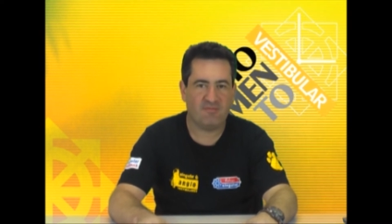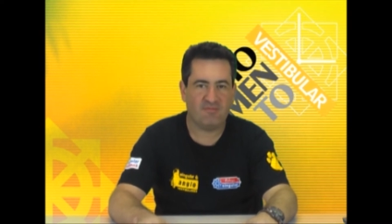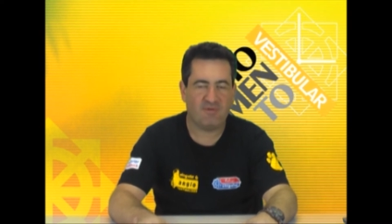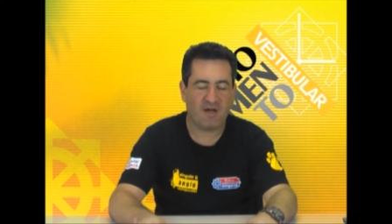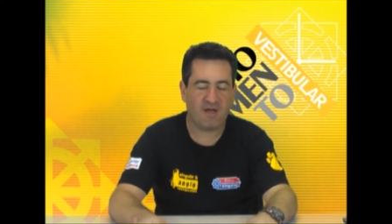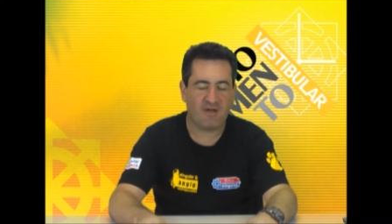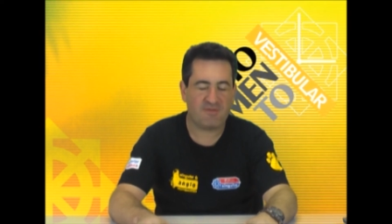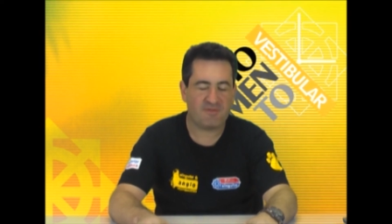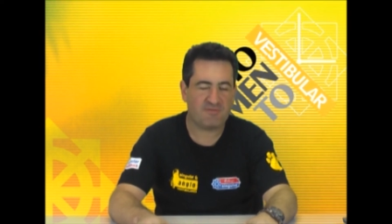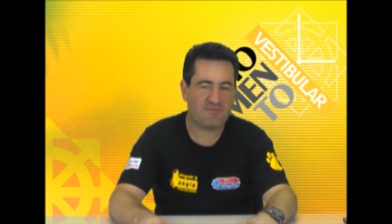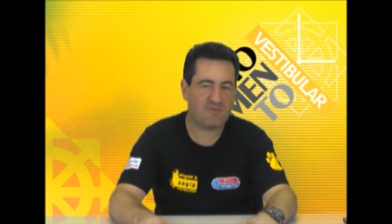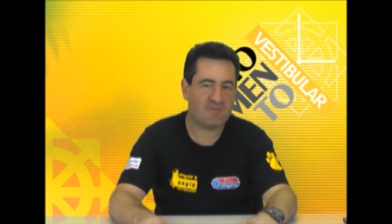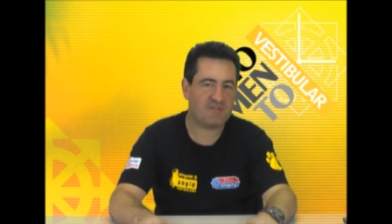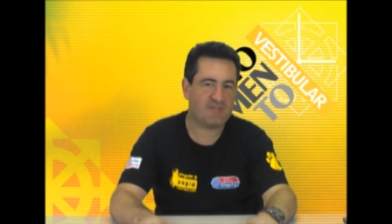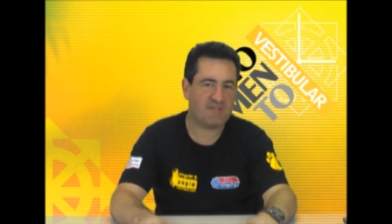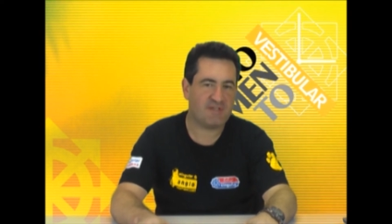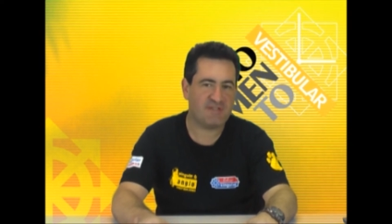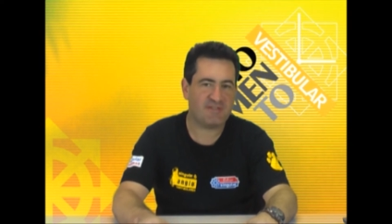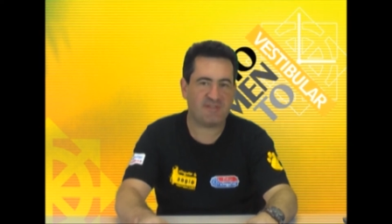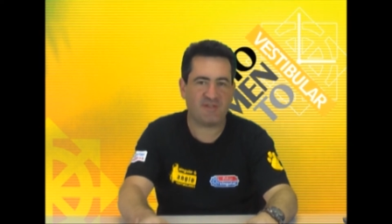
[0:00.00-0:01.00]
vários de
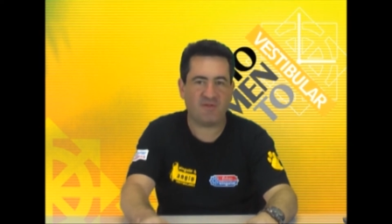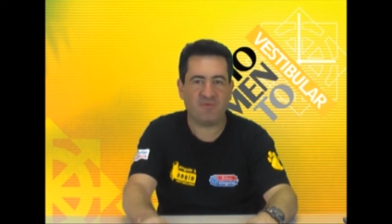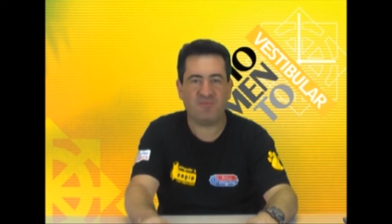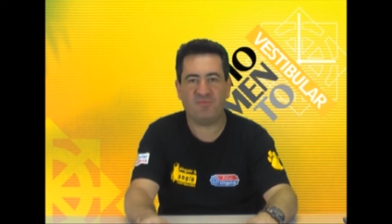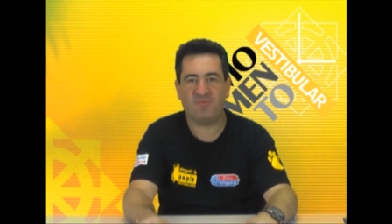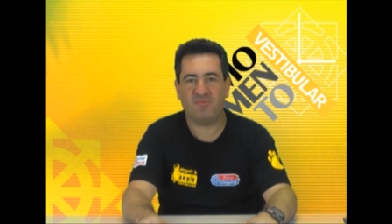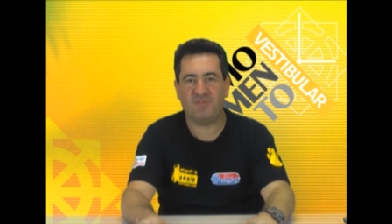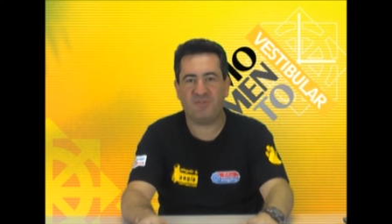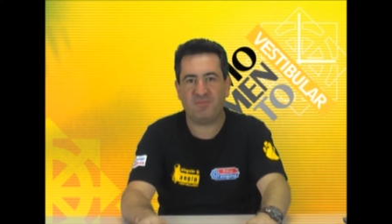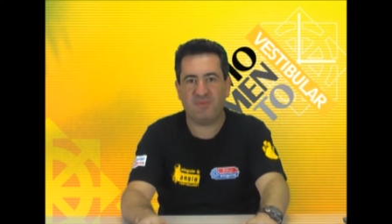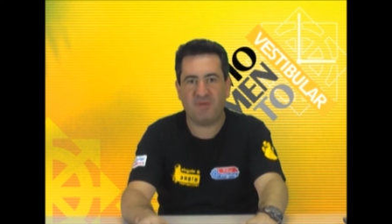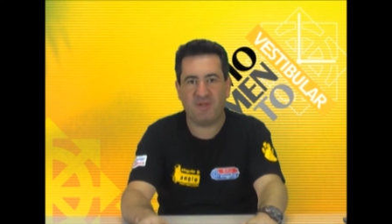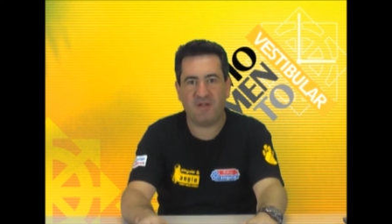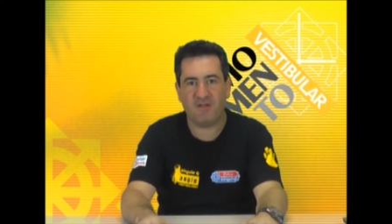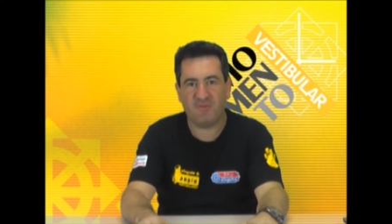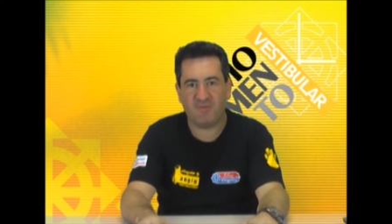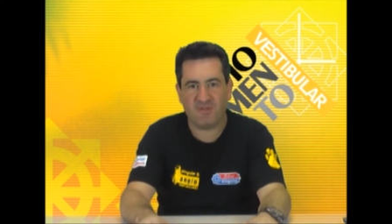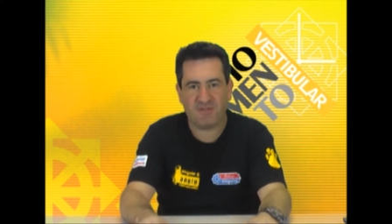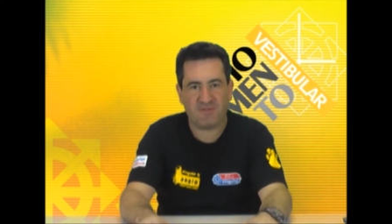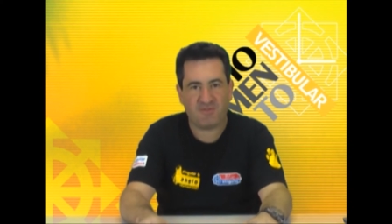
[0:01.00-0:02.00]
vocês estão
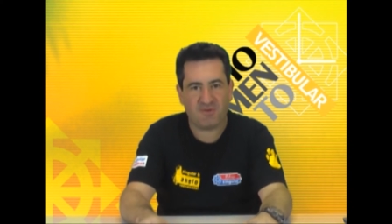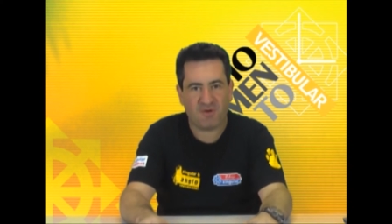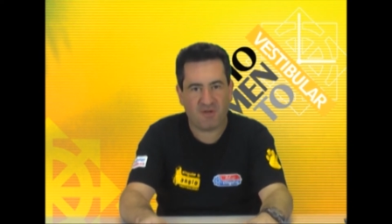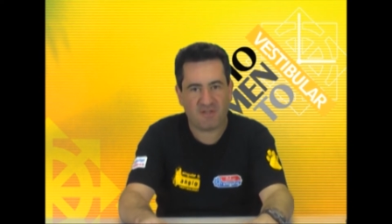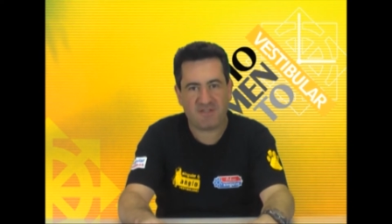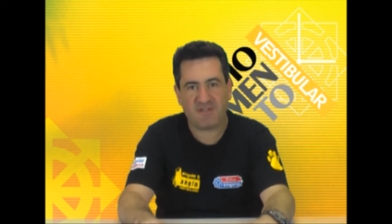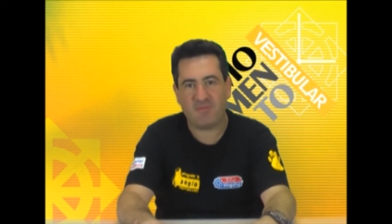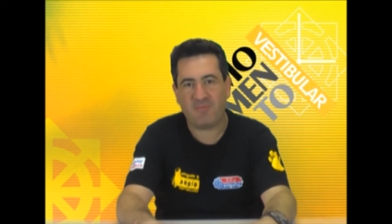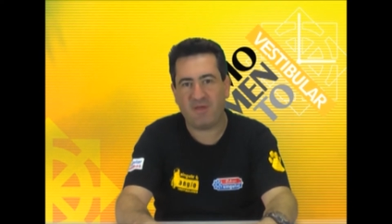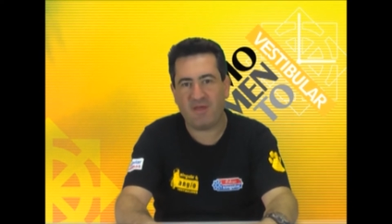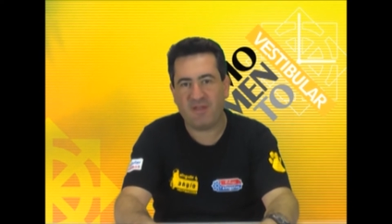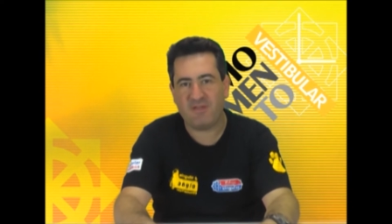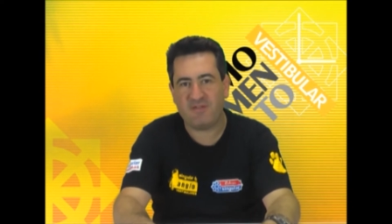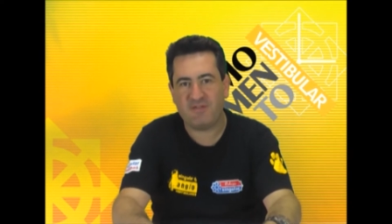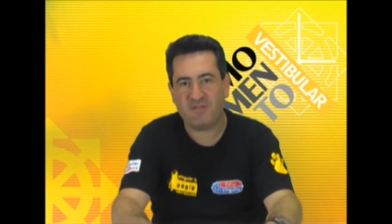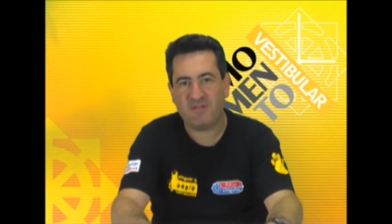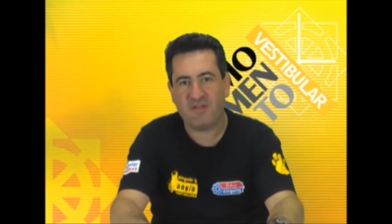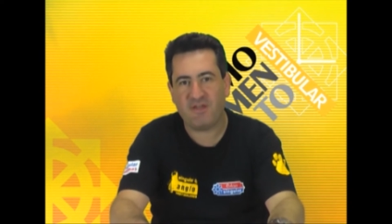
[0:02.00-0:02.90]
esperando ansiosamente,